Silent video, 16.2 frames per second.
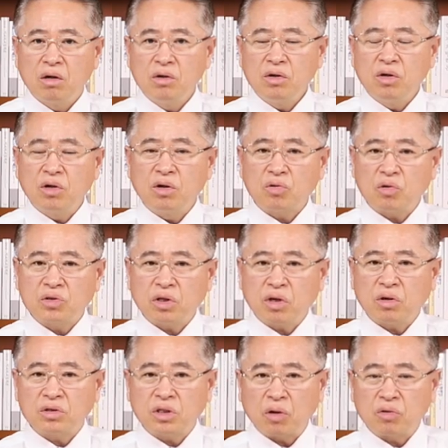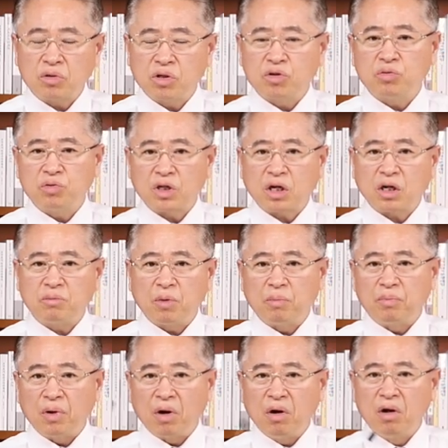이런 것도 섞어서 하고 특수문자가
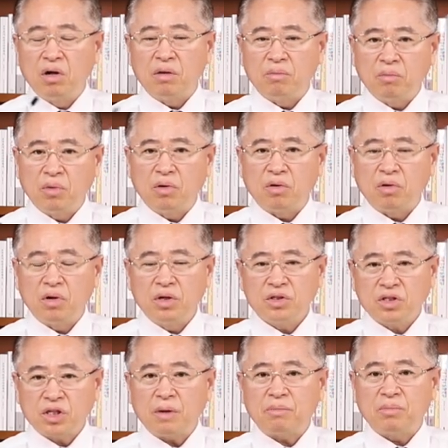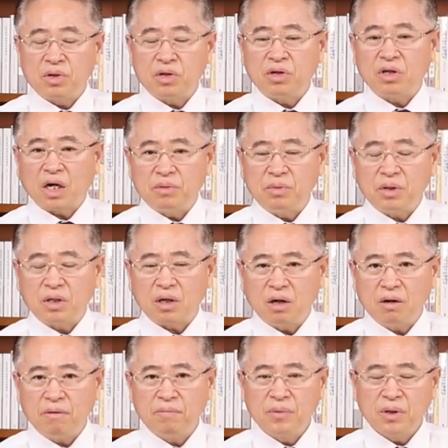뭐 별, 뭐 샵 뭐 이런 거
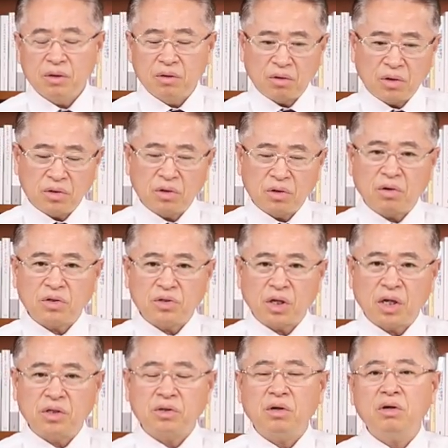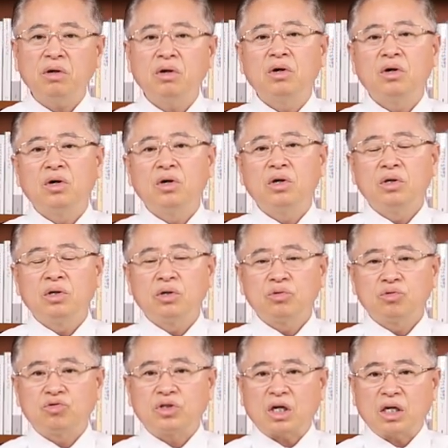아닙니까? 그런 거 섞어서 해서
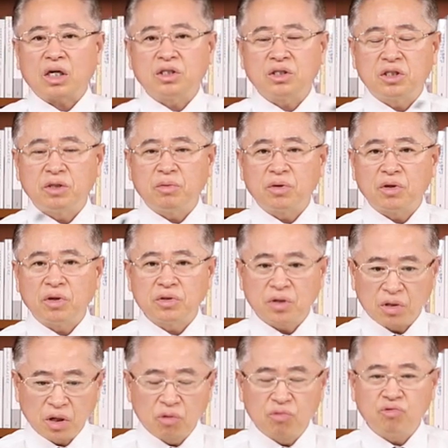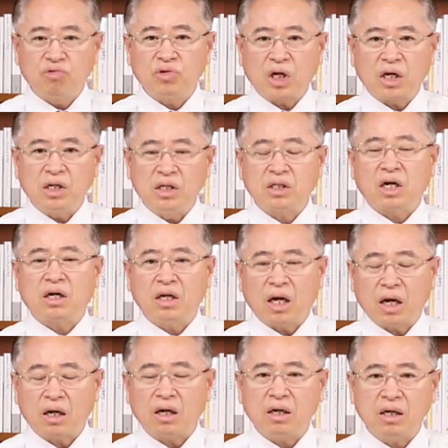숫자까지 집어넣어서 열두 자 이상을
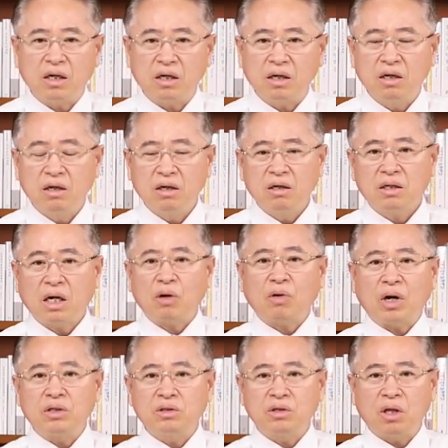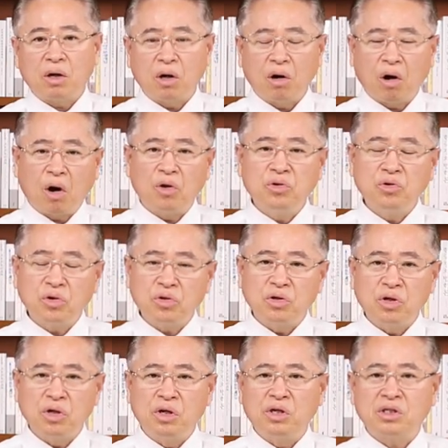해라. 라고 하는데 아니
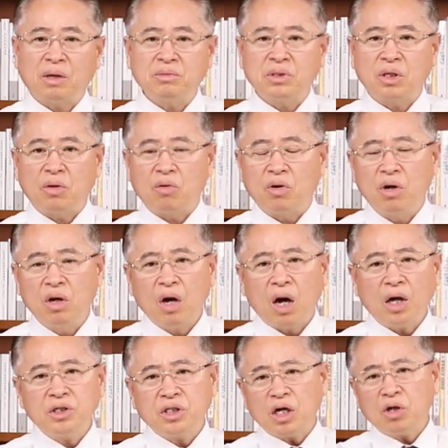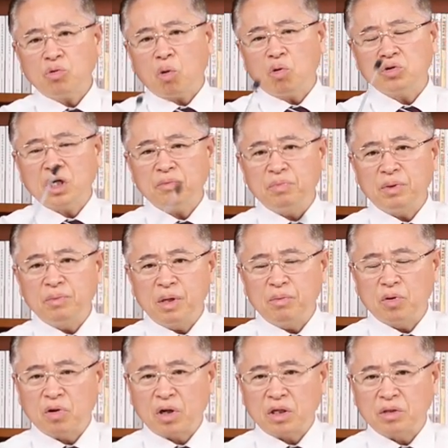여기는 일이삼사오 아니 자기 통장
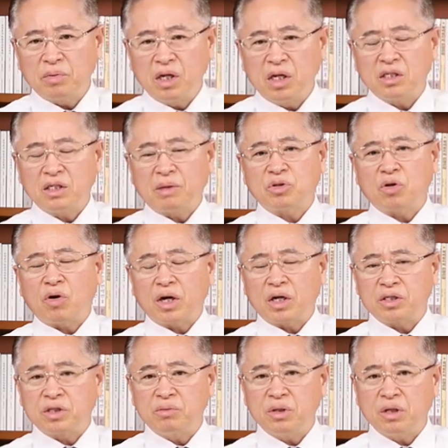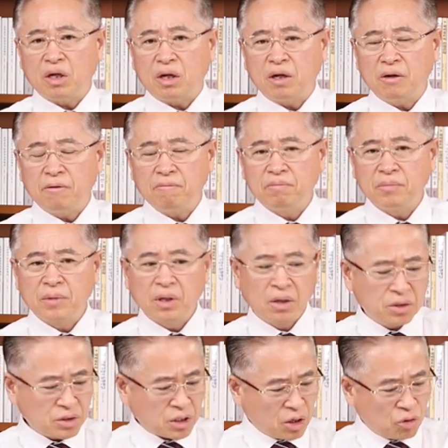비밀번호 같으면 일이삼사오 하겠습니까?
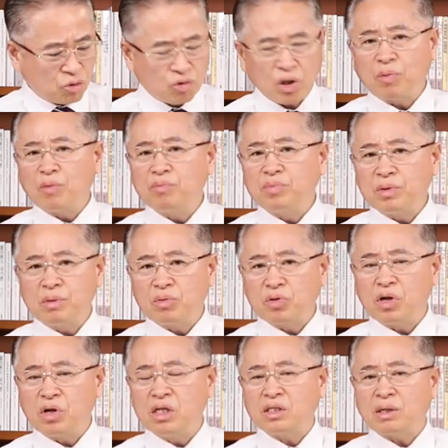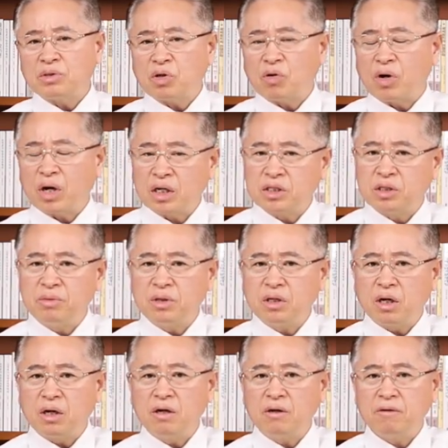자기 휴대폰 비밀번호 일이삼사오
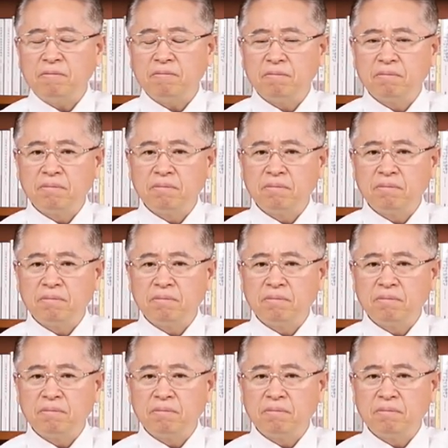하겠습니까?